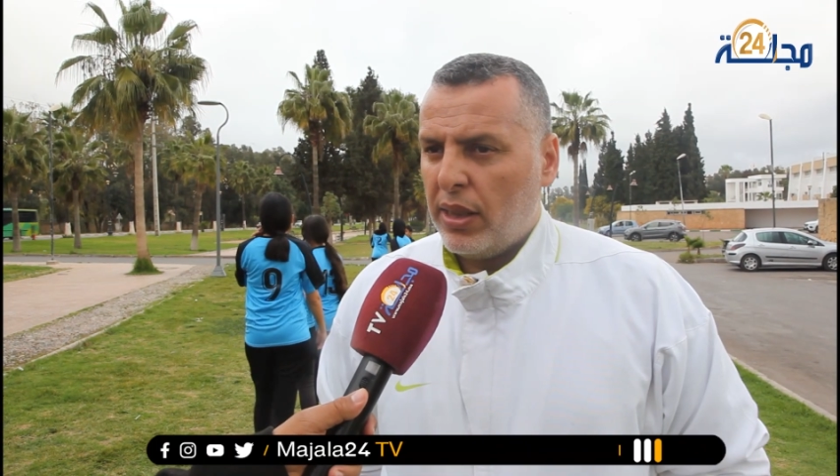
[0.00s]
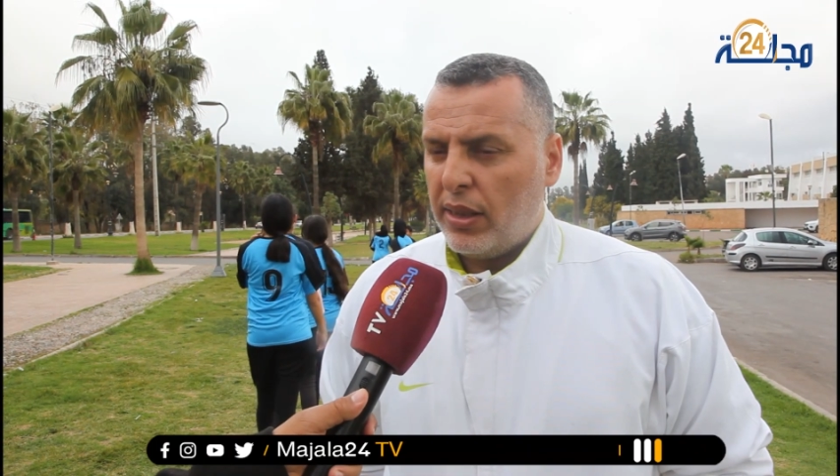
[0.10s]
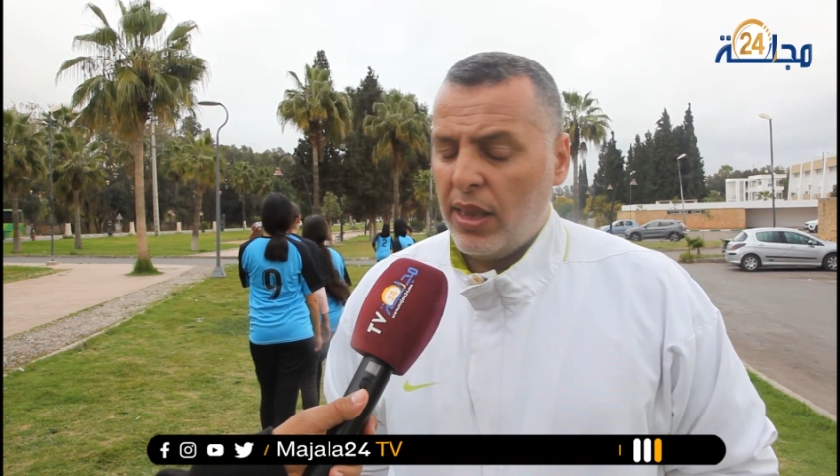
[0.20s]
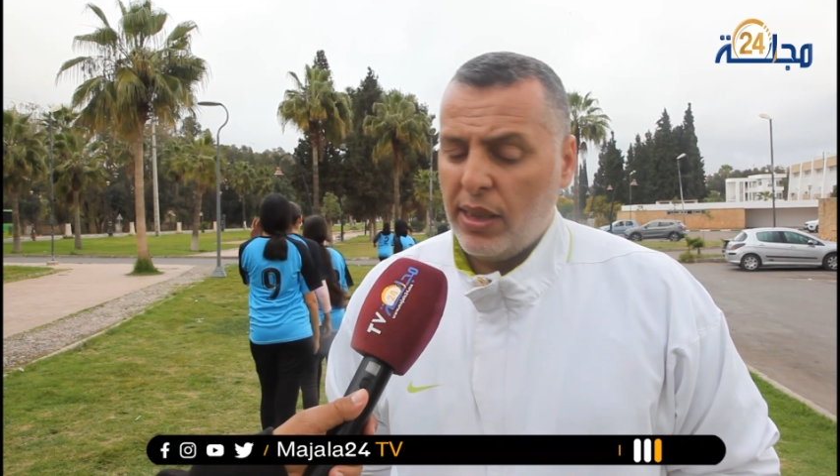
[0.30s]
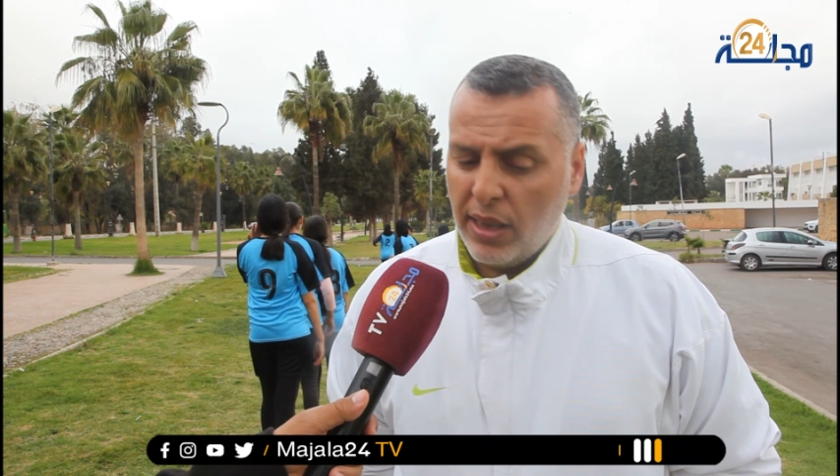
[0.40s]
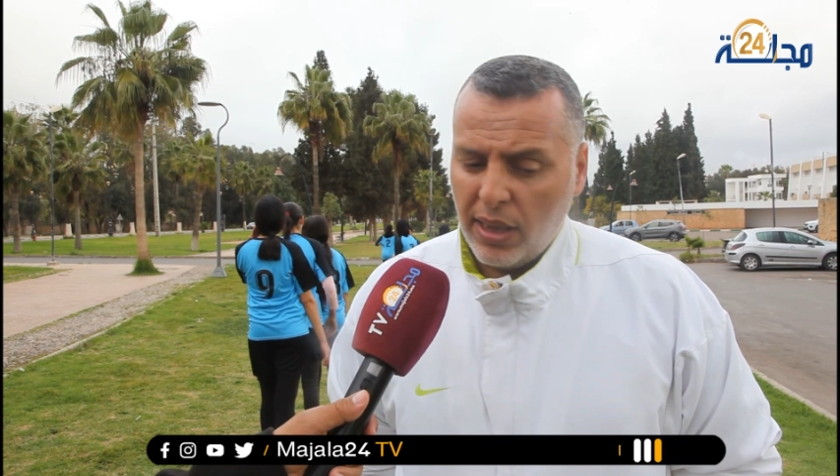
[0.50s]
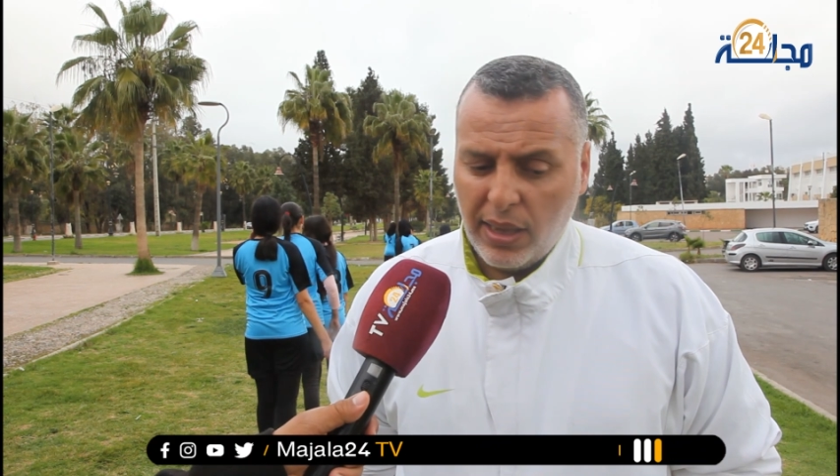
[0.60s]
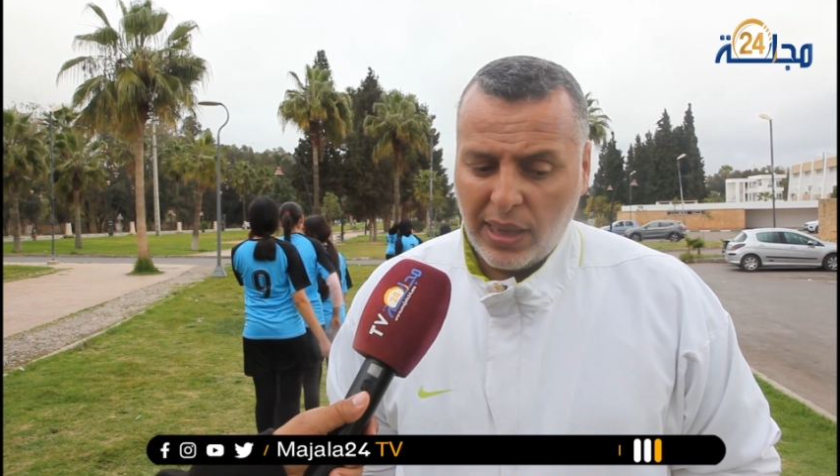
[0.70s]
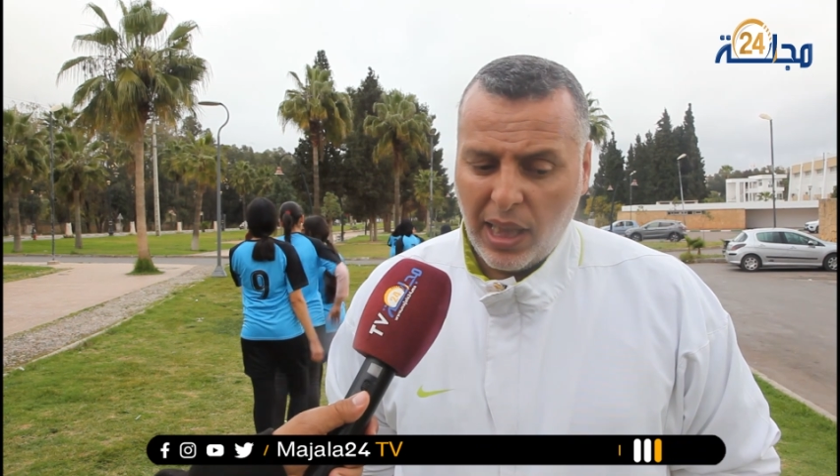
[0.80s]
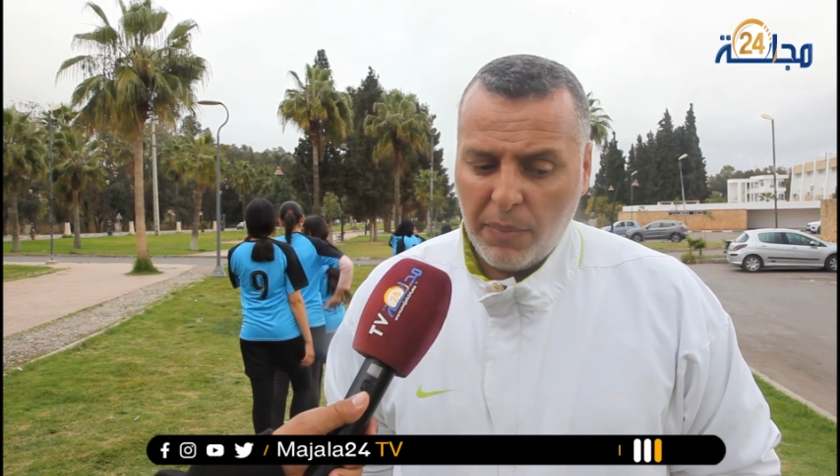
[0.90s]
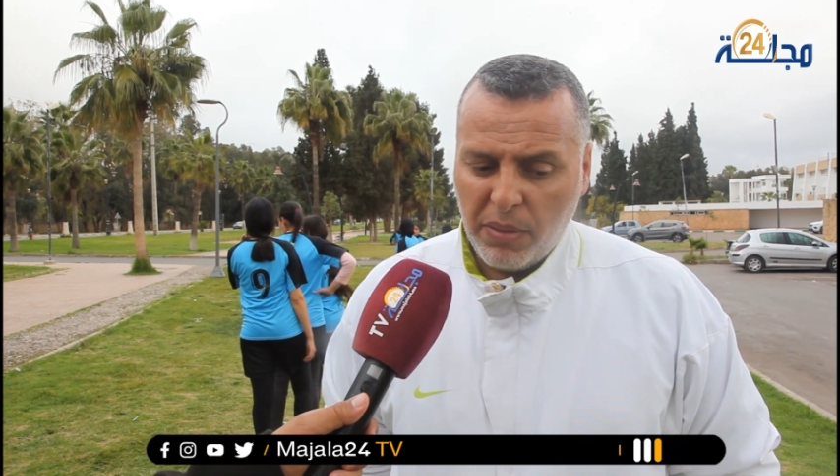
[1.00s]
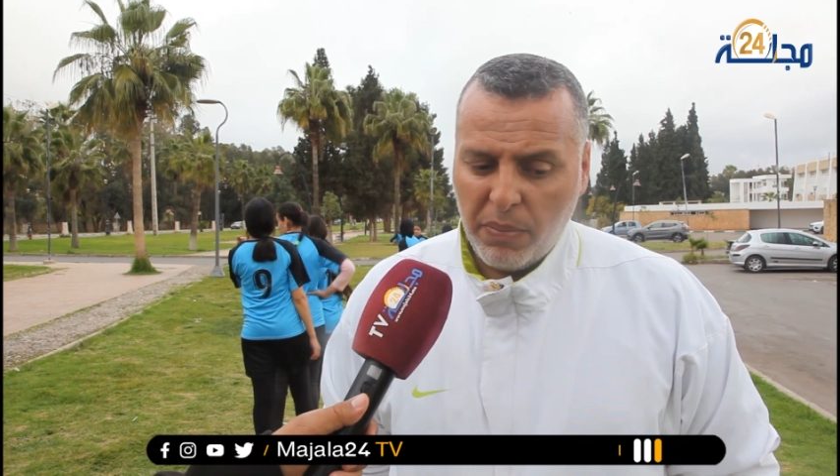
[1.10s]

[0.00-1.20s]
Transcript: الثانيه اللي تقامت